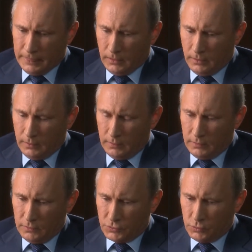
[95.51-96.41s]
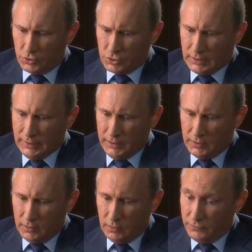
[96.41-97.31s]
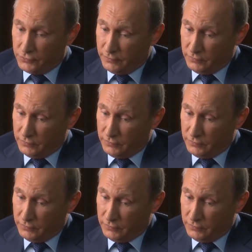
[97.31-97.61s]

а, наши коллеги и в